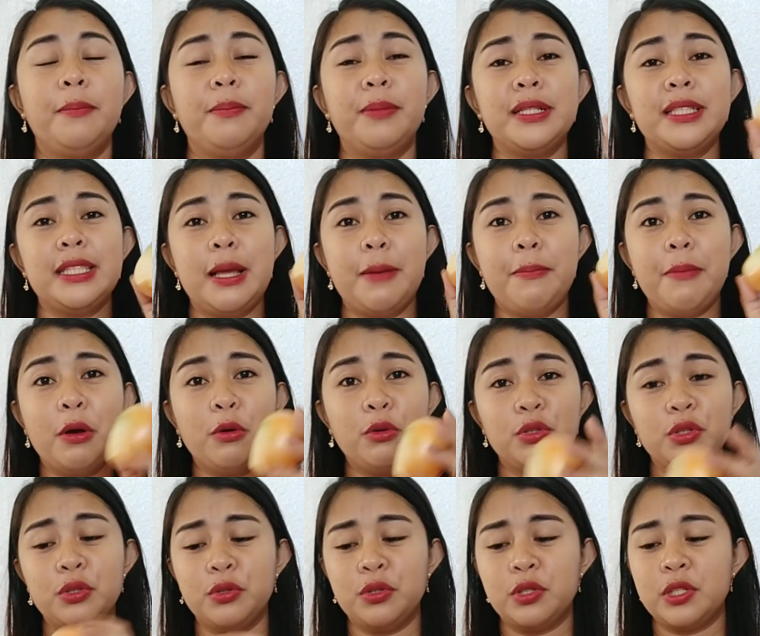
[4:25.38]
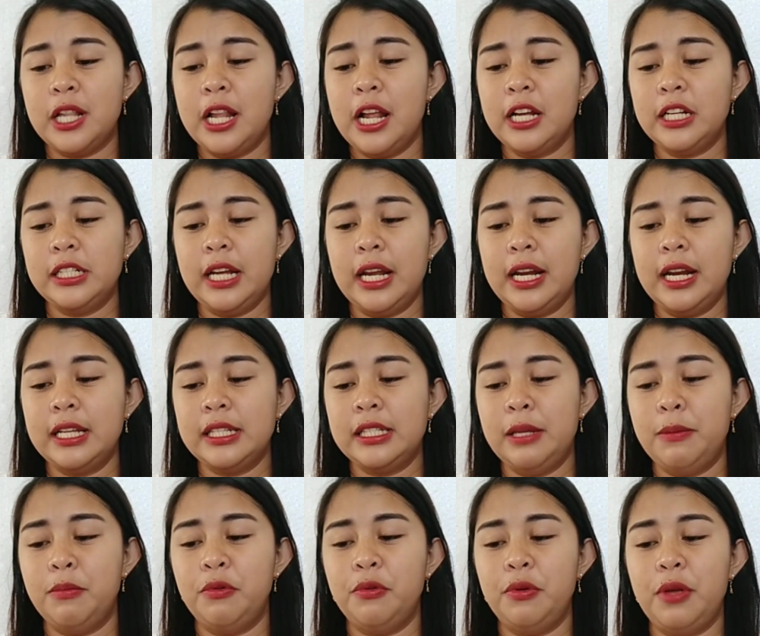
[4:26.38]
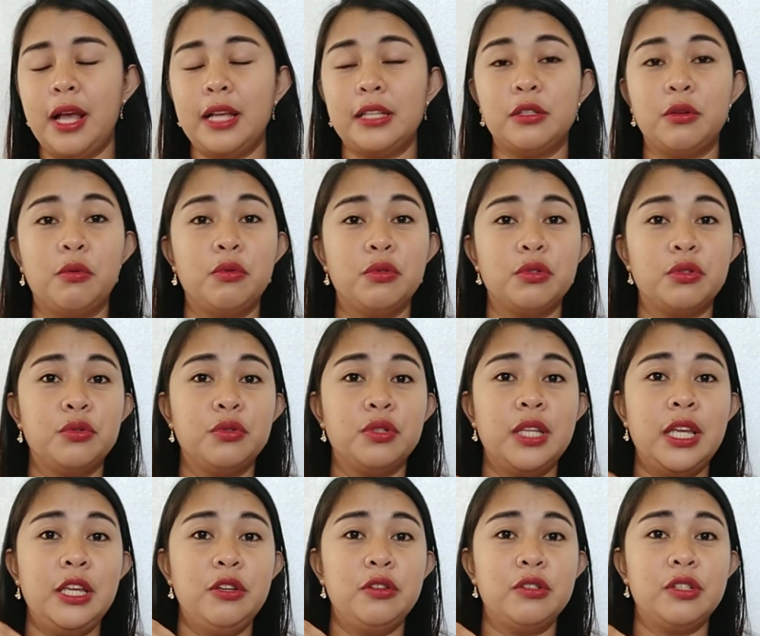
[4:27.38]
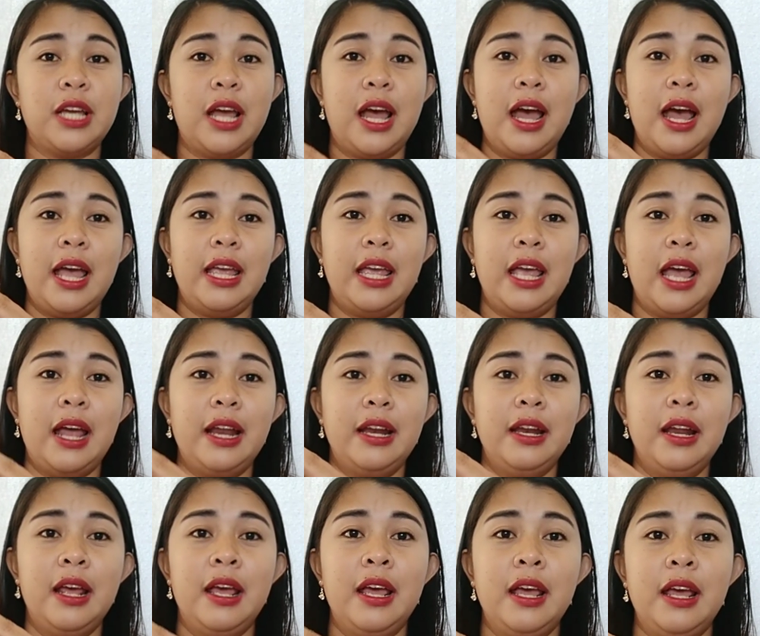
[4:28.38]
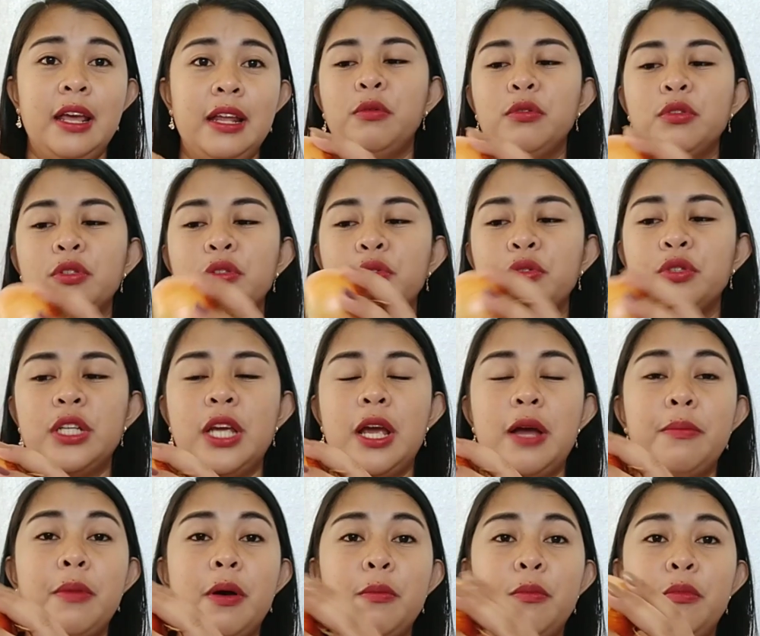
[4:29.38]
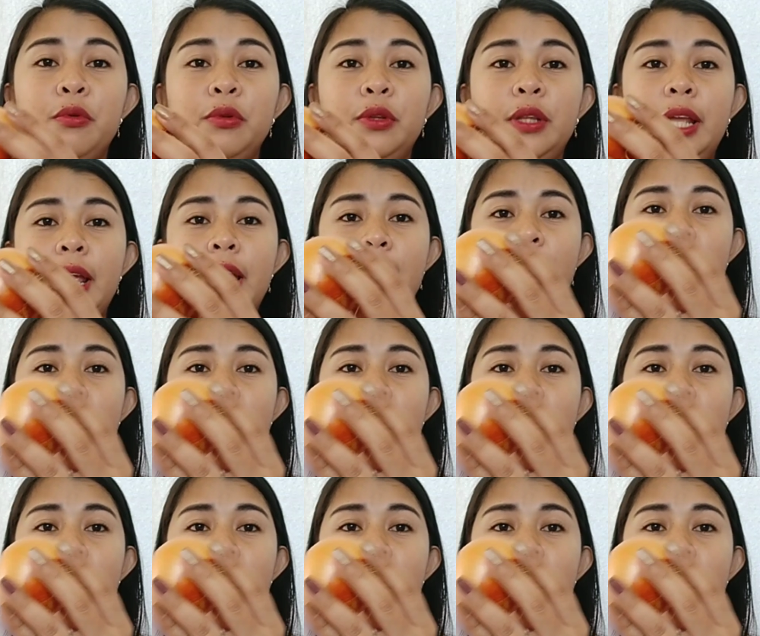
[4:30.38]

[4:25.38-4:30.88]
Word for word: Basta makuskus lang siya ng sibuyas. So, kuskusin nyo siya. Ayan. Kuskus siyang mabuti.